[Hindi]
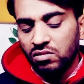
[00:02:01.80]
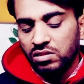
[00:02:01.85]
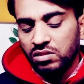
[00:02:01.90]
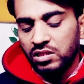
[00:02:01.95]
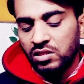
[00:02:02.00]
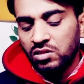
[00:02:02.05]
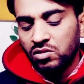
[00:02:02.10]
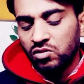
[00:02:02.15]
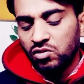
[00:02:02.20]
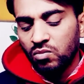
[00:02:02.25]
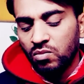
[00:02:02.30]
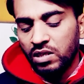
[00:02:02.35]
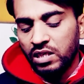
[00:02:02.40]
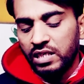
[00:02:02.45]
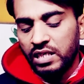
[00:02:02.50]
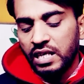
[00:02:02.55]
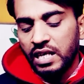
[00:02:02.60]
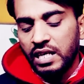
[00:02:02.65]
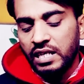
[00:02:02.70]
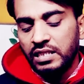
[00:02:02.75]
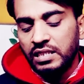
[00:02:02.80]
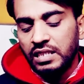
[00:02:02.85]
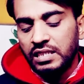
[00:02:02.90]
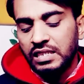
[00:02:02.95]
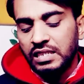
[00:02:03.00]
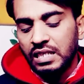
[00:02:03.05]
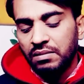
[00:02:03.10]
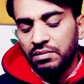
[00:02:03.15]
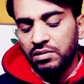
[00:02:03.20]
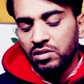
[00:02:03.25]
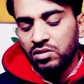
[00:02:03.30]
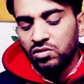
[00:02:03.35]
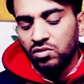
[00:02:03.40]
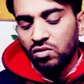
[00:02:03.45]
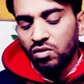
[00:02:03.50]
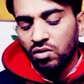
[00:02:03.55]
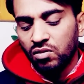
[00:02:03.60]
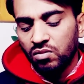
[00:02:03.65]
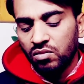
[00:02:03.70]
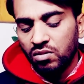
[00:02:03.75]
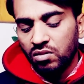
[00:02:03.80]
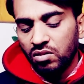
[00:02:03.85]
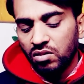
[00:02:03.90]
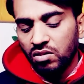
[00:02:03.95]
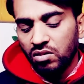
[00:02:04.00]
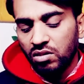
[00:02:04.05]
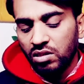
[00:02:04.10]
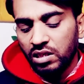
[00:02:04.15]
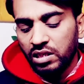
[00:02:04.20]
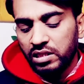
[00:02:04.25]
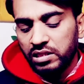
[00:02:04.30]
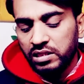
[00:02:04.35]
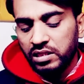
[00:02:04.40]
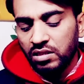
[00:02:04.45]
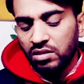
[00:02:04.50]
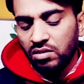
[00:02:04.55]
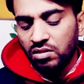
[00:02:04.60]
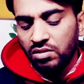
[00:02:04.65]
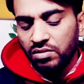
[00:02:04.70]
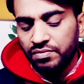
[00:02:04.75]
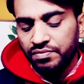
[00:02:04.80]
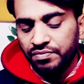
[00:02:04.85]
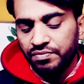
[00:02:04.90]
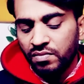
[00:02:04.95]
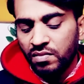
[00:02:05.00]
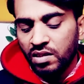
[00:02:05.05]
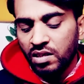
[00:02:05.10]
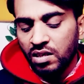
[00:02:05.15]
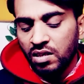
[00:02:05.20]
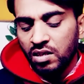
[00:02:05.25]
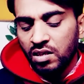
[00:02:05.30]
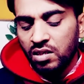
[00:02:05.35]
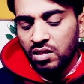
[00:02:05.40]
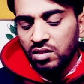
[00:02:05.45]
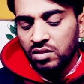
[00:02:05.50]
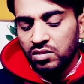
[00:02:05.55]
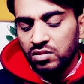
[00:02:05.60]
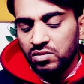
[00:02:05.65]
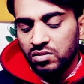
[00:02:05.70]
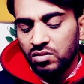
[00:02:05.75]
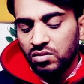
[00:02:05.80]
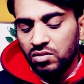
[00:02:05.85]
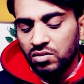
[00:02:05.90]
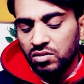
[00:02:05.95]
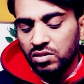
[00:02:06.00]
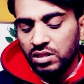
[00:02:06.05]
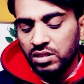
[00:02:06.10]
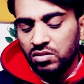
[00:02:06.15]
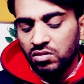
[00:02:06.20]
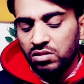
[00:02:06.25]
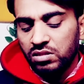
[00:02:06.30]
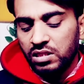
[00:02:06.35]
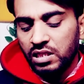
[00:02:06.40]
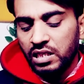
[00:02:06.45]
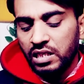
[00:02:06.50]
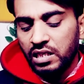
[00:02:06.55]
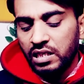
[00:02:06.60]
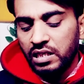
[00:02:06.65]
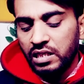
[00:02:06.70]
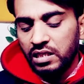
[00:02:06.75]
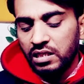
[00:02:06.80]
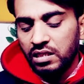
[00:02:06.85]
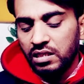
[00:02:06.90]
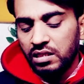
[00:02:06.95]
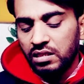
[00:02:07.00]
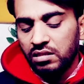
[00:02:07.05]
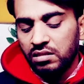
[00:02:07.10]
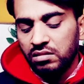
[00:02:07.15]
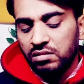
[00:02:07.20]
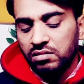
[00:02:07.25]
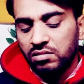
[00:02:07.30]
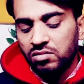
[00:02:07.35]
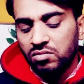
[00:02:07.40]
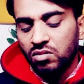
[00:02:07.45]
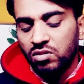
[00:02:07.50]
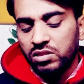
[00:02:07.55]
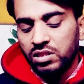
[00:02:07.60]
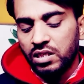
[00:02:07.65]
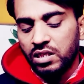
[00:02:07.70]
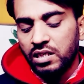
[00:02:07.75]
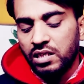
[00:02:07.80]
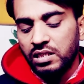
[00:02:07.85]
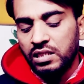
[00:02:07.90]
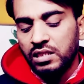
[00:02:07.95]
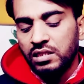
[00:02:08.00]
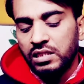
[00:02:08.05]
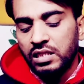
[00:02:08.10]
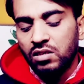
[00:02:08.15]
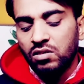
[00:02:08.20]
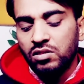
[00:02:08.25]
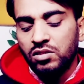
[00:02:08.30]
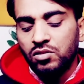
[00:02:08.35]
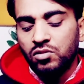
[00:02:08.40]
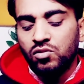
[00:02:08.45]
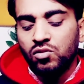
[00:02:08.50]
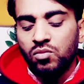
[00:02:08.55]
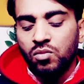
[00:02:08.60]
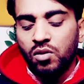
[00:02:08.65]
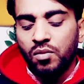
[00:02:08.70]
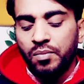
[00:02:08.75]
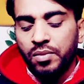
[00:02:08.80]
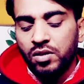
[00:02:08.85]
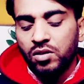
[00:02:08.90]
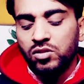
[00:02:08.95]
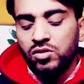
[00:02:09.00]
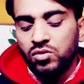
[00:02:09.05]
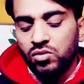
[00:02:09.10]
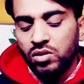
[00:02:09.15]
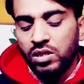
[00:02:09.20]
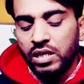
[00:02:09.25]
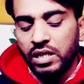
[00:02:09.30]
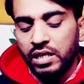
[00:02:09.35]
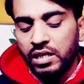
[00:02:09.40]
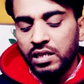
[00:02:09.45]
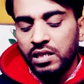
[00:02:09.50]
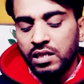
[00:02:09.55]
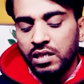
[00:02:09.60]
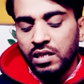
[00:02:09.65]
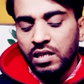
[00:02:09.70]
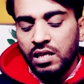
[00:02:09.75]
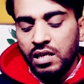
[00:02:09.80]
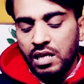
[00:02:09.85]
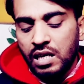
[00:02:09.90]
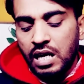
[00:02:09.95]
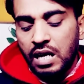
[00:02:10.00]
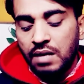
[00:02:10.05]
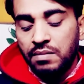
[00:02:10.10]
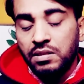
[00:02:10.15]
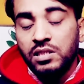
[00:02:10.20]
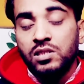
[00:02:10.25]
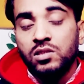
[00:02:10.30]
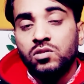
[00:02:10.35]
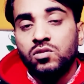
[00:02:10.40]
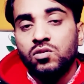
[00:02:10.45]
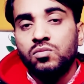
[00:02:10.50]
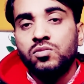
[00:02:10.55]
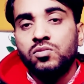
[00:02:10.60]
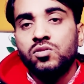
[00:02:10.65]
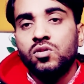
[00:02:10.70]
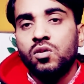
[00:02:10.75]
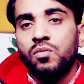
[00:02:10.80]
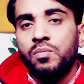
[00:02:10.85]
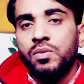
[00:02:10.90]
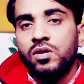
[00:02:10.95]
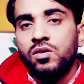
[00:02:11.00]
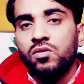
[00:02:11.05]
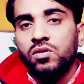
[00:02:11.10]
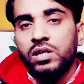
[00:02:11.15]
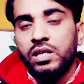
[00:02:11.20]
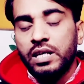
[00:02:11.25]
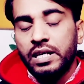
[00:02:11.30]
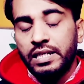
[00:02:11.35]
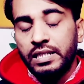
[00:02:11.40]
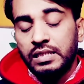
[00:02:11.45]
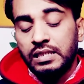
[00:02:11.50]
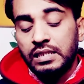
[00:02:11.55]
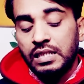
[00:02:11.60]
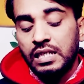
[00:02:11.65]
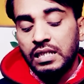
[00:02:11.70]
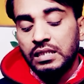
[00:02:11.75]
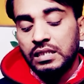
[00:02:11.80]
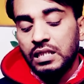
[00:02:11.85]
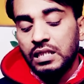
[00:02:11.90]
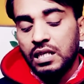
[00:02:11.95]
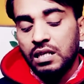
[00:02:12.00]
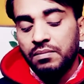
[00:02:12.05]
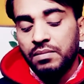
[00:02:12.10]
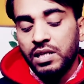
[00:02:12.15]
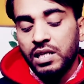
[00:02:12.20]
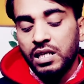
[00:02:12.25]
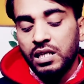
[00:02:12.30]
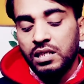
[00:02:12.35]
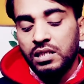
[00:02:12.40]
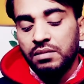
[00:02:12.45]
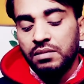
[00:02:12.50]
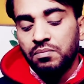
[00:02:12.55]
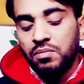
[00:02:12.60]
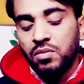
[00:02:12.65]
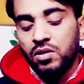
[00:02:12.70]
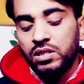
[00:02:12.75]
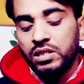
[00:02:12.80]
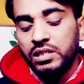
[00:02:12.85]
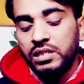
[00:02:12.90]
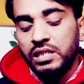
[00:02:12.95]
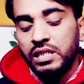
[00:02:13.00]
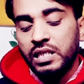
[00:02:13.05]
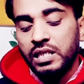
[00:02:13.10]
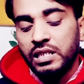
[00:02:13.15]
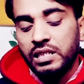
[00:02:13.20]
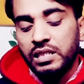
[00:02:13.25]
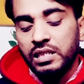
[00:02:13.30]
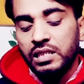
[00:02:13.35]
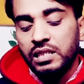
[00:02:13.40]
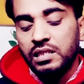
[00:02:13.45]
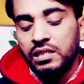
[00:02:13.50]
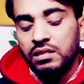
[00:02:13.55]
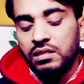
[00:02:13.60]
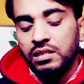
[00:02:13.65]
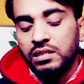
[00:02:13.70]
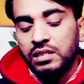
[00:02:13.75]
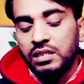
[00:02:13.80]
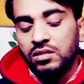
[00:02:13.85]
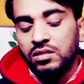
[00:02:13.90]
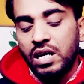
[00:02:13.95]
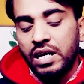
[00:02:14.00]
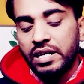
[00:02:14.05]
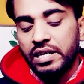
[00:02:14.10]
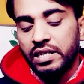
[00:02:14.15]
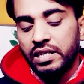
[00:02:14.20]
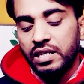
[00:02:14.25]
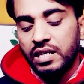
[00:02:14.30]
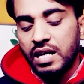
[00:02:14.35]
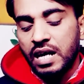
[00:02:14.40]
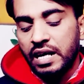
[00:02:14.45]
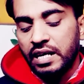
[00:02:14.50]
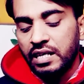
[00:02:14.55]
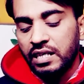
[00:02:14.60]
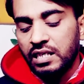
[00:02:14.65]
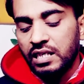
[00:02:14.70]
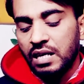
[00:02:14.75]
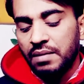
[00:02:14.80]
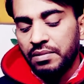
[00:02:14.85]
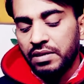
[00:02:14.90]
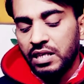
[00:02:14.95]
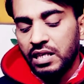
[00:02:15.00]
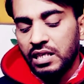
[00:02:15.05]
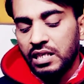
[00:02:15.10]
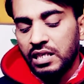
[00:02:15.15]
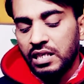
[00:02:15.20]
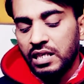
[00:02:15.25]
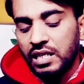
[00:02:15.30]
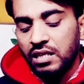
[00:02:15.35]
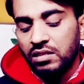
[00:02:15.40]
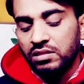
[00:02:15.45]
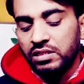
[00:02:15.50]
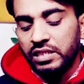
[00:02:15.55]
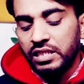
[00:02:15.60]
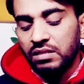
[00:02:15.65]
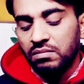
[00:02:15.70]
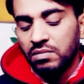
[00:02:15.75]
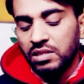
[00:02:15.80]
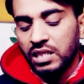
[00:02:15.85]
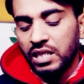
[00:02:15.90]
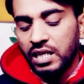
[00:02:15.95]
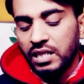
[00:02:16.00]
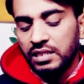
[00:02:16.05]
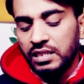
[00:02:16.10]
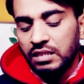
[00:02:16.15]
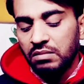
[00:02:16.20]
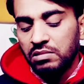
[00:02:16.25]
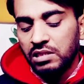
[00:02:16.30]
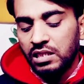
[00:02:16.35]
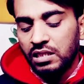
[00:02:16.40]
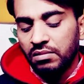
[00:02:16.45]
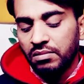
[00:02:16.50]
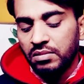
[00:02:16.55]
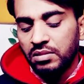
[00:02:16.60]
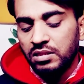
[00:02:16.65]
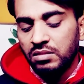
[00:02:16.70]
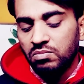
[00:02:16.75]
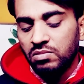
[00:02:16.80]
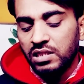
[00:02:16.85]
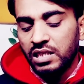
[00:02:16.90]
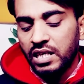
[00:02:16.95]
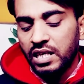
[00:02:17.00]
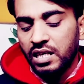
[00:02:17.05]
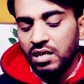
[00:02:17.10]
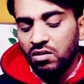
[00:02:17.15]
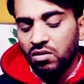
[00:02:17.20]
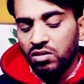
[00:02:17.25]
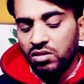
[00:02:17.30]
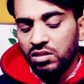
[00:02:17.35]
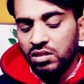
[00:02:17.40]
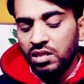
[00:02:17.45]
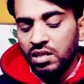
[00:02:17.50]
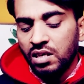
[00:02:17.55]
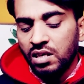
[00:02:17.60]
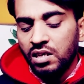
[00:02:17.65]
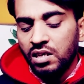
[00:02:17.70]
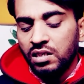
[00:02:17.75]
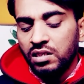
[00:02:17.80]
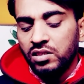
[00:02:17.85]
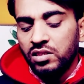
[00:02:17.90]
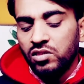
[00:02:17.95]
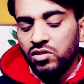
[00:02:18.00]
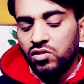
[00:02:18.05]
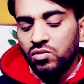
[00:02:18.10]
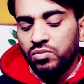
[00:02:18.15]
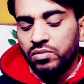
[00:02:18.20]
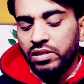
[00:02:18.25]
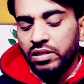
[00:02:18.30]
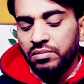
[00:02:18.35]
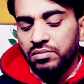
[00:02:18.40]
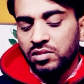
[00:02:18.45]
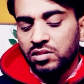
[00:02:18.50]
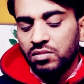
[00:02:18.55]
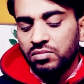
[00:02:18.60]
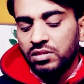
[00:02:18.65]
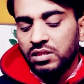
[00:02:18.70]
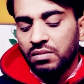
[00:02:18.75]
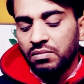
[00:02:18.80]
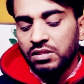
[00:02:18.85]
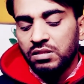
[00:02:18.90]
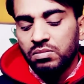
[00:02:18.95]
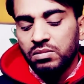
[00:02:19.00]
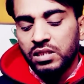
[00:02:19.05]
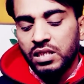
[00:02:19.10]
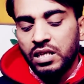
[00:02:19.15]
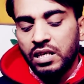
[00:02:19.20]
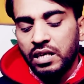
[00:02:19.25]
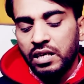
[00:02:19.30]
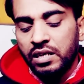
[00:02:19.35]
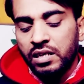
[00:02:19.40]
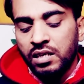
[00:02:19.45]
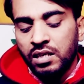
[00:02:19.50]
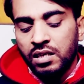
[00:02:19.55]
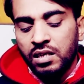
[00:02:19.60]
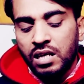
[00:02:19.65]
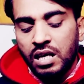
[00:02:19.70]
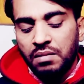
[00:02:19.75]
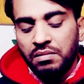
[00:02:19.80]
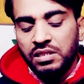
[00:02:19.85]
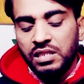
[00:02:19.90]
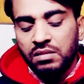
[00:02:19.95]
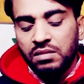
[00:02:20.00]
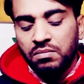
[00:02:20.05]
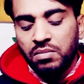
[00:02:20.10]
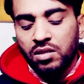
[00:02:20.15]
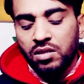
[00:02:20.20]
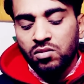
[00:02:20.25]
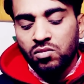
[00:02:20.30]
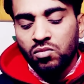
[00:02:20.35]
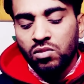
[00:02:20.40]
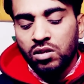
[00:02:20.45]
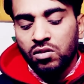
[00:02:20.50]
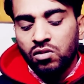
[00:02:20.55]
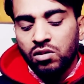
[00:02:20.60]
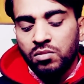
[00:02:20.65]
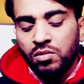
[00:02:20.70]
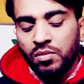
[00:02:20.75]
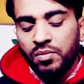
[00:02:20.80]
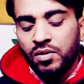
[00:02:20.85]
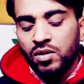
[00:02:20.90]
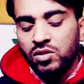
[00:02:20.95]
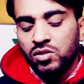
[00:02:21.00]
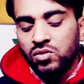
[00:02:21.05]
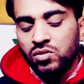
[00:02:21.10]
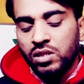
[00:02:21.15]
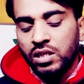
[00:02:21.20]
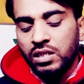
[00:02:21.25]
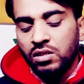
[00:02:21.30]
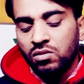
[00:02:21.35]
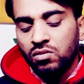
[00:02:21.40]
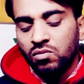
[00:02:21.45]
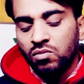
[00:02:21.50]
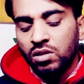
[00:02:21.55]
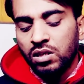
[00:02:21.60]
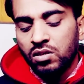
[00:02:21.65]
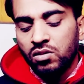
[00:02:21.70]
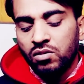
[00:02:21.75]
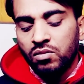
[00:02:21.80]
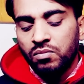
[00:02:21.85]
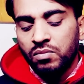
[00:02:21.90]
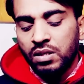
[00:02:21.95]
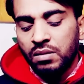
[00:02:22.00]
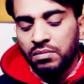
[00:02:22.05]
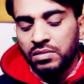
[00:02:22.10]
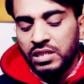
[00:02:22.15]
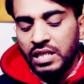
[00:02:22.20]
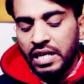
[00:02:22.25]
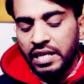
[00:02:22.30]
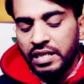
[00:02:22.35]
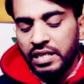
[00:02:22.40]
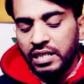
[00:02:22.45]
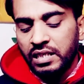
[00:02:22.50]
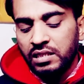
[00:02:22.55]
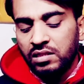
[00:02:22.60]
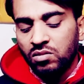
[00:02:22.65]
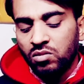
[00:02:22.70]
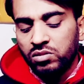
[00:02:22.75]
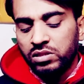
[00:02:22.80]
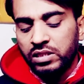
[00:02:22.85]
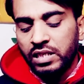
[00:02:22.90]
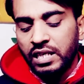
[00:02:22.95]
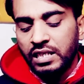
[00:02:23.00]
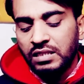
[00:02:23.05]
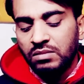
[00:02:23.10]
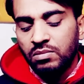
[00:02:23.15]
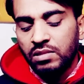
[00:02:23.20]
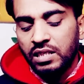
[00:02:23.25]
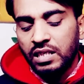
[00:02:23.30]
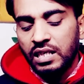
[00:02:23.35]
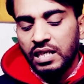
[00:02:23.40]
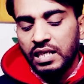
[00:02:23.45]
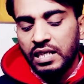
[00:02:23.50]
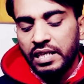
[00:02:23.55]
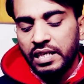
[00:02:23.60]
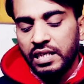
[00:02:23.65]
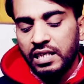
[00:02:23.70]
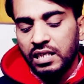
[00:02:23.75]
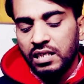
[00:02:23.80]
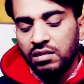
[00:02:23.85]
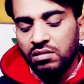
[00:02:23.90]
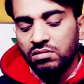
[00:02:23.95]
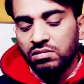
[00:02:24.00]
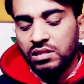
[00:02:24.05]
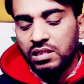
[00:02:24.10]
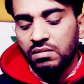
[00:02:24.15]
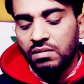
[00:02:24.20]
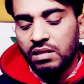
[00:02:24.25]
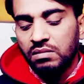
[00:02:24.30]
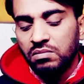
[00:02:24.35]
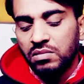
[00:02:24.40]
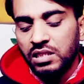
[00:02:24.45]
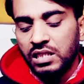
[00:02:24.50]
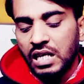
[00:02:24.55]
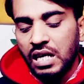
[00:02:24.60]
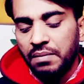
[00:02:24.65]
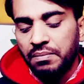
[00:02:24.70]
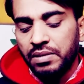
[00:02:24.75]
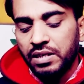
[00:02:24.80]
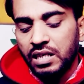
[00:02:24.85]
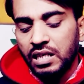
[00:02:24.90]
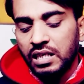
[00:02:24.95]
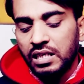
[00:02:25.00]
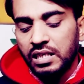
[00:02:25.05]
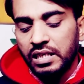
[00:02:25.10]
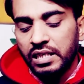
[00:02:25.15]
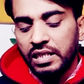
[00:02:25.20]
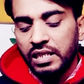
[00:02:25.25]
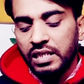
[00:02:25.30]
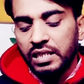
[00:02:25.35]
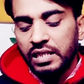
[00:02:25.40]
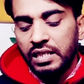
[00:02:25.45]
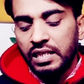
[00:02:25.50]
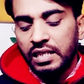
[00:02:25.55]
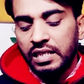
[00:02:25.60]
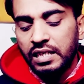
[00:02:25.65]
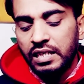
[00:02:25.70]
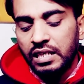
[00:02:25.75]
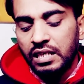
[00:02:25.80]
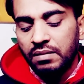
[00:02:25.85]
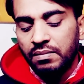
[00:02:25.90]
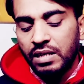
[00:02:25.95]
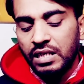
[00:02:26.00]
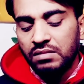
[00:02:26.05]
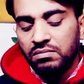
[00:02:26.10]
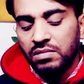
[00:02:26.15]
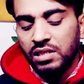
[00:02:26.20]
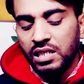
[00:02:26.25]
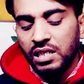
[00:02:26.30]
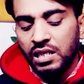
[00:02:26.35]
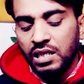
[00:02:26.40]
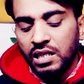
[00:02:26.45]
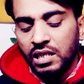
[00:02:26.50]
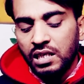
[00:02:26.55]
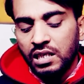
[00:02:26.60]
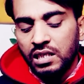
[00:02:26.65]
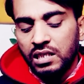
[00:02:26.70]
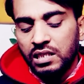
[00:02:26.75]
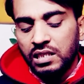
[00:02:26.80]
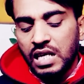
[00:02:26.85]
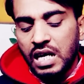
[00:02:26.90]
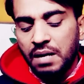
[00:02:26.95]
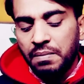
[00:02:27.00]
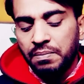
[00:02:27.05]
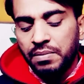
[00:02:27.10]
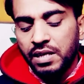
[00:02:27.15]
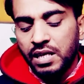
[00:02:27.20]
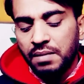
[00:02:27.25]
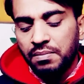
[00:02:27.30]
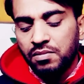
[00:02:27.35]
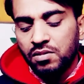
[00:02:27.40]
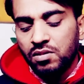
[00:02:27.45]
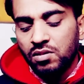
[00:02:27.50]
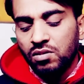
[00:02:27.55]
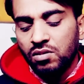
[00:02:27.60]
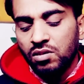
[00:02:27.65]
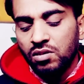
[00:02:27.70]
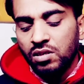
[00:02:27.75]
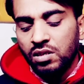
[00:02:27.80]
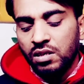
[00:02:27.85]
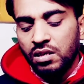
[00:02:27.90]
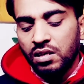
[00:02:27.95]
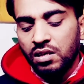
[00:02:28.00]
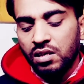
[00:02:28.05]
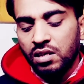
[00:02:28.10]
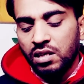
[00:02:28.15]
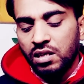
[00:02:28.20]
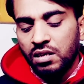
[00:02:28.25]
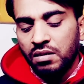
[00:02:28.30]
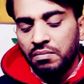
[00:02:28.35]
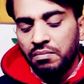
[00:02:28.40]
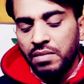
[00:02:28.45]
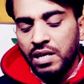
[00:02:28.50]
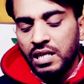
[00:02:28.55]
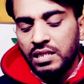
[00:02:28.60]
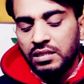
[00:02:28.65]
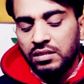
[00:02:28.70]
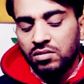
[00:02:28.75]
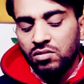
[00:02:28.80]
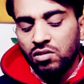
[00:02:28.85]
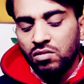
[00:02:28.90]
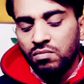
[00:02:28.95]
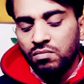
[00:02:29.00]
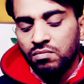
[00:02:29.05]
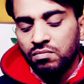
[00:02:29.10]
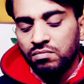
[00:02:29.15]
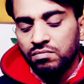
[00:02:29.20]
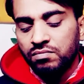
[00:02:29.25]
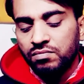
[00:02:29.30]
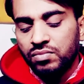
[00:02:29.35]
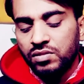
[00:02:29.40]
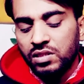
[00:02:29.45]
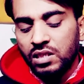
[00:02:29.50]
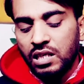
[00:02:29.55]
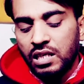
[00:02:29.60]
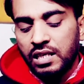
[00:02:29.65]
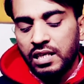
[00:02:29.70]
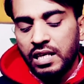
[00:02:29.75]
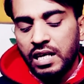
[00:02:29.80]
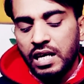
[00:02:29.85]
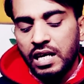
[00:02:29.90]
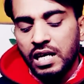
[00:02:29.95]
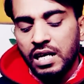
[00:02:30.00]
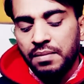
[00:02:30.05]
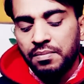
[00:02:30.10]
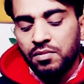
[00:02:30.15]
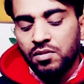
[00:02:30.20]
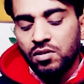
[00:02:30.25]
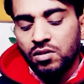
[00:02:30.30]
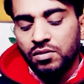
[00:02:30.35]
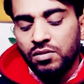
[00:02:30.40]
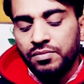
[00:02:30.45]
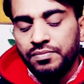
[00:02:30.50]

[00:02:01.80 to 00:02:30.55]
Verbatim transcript: यूट्यूब लिखना है जैसे आप यूट्यूब लिखते हो तो ये थोड़ा सा स्लो चल रहा है ये देखो यूट्यूब ओपन हो चुका है अब ये यूट्यूब जो ओपन हो गया ना इसके अंदर हमें इंपॉर्टेंट ये है कि इसका जो आइकन है आइकन के यहाँ पे क्लिक करना है सेटिंग में जाना है सेटिंग में जाना है इसमें जाना है और यूट्यूब टर्म्स ऑफ सर्विस में जाना है अभी एक बार गूगल क्रोम ओपन हो चुका है गूगल क्रोम में हम जाएंगे नो थैंक्स में क्लिक करेंगे उसके बाद में यहाँ पे क्लिक करेंगे क्लिक करने के बाद में यहाँ पे आपको मैक्स रोम लिखना है आपको